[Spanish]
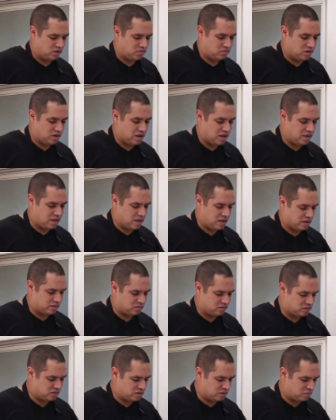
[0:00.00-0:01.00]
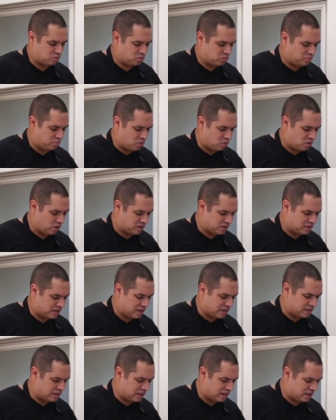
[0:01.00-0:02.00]
que no es la idea. Entonces echamos un poco de
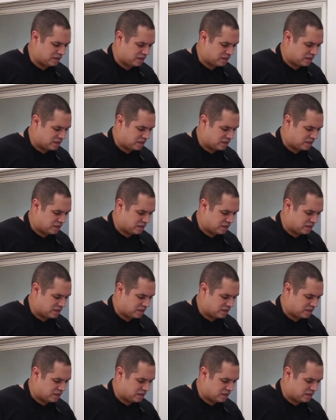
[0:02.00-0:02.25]
aceite